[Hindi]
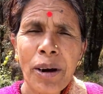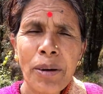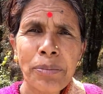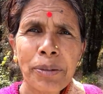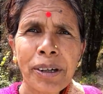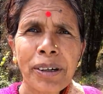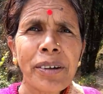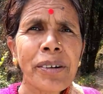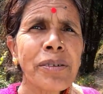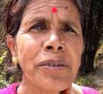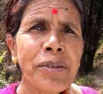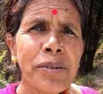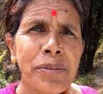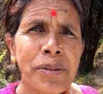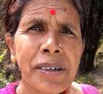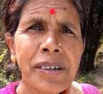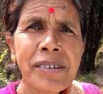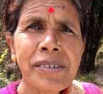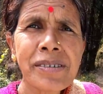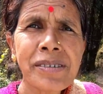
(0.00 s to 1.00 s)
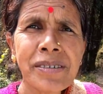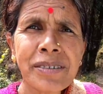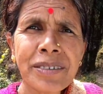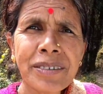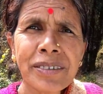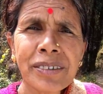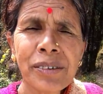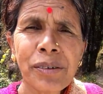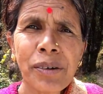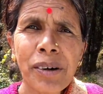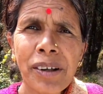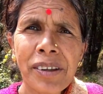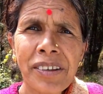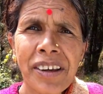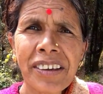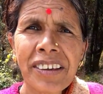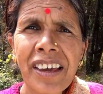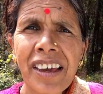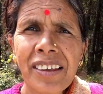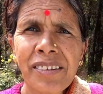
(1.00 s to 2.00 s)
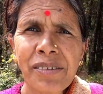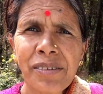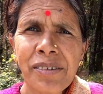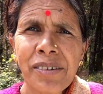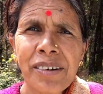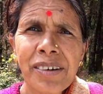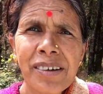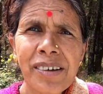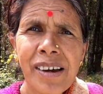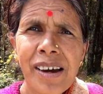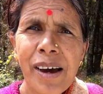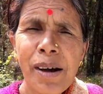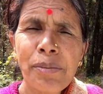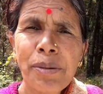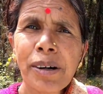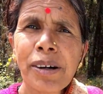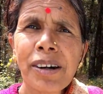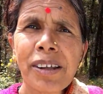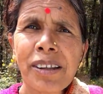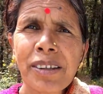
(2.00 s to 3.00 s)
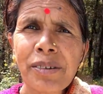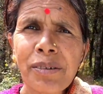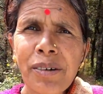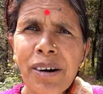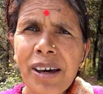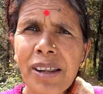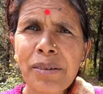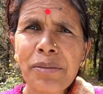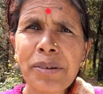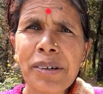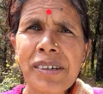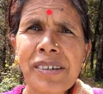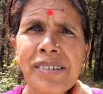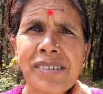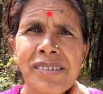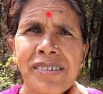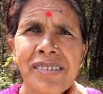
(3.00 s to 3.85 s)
वहाँ पे लूण तो अच्छा क्या जाऊँ अब घर दुकान भी